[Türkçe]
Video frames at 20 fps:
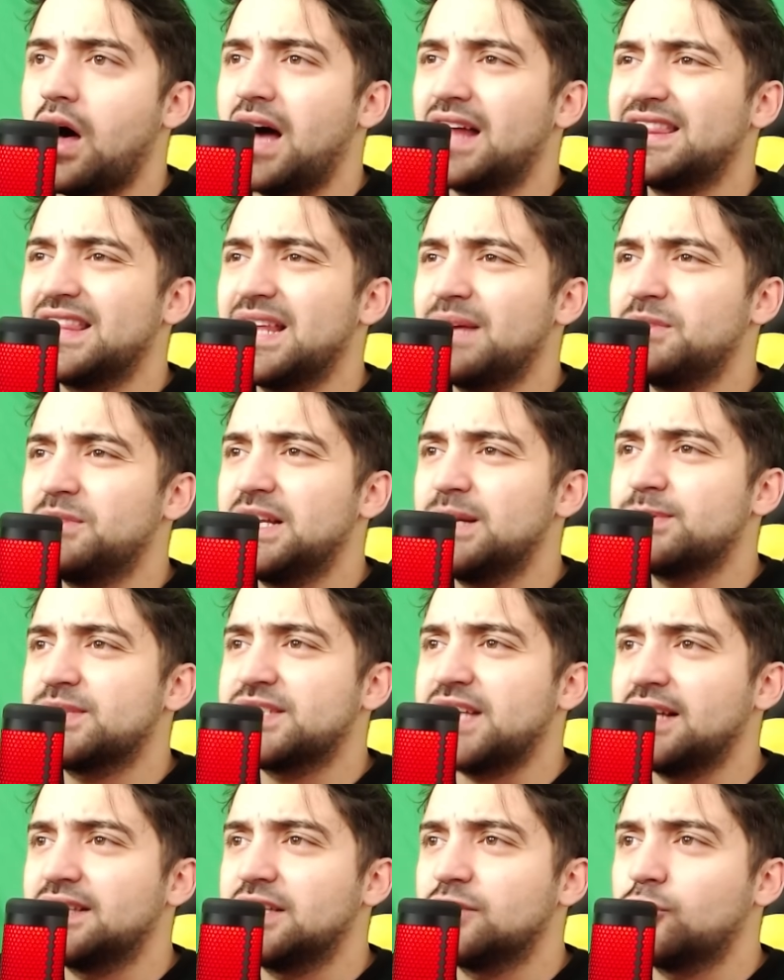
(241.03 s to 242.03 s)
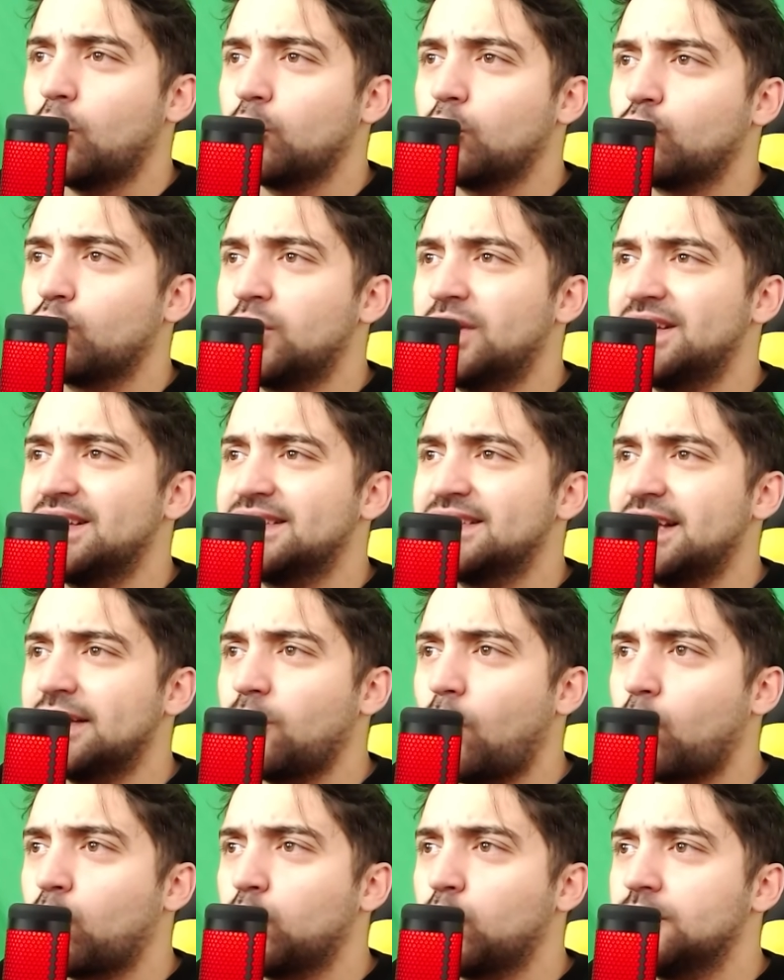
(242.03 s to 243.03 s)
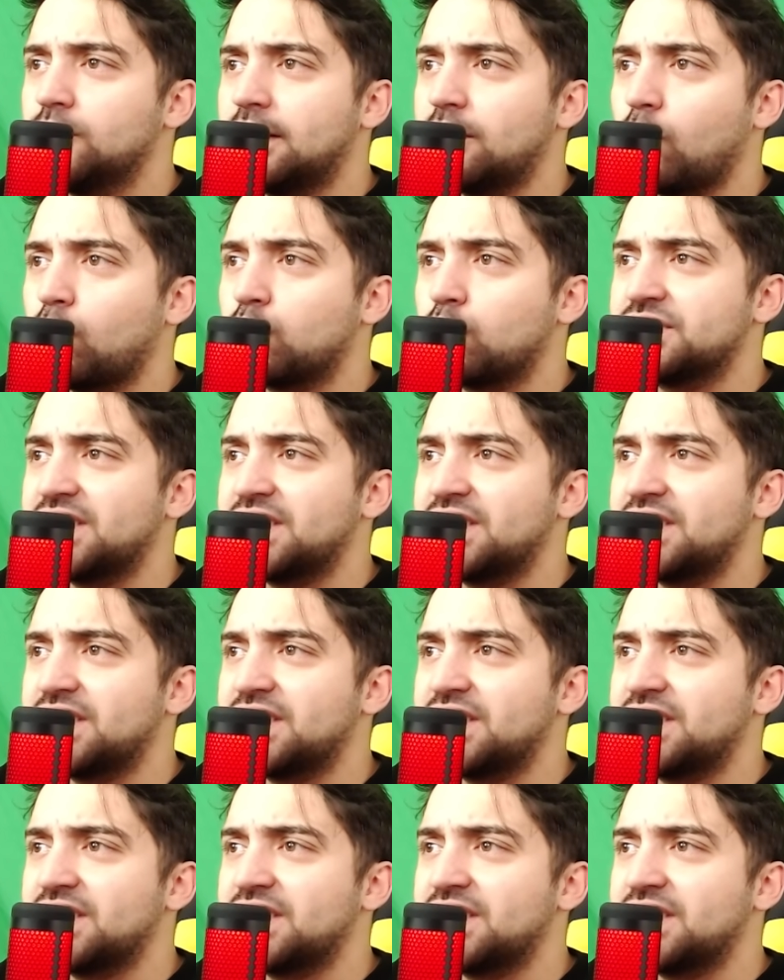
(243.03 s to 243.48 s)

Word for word: Annem gelip saat 7 oldu uyanın lan okul var okul